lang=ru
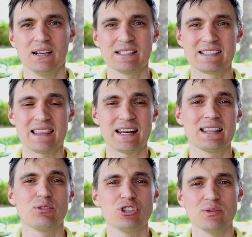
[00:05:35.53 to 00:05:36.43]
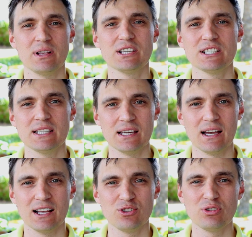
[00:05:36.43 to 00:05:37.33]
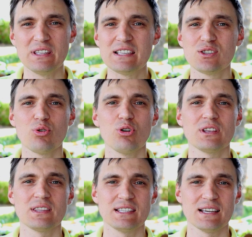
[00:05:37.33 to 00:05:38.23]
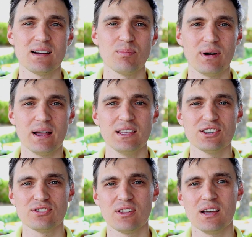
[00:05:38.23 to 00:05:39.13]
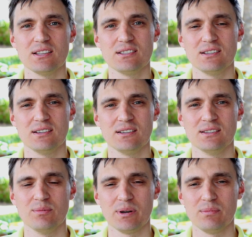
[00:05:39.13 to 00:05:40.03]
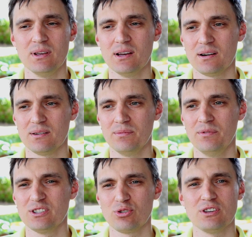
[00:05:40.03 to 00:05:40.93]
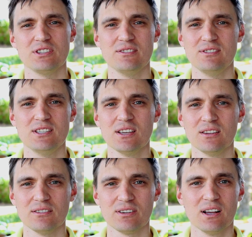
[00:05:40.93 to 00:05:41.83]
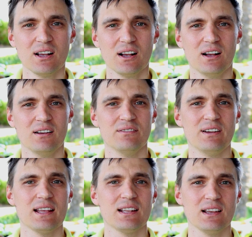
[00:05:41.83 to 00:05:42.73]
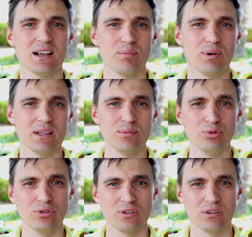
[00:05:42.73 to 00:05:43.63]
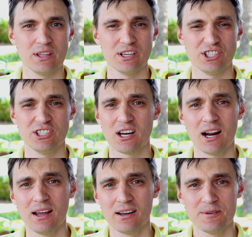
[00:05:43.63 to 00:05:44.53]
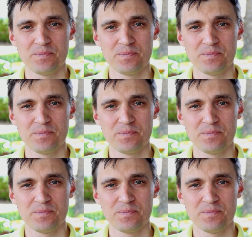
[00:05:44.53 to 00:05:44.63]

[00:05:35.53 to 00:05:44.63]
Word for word: затраты очень большие. Отсюда не стоит от этих компаний ждать, э, например, высоких дивидендов. Вряд ли компания будет на них щедра,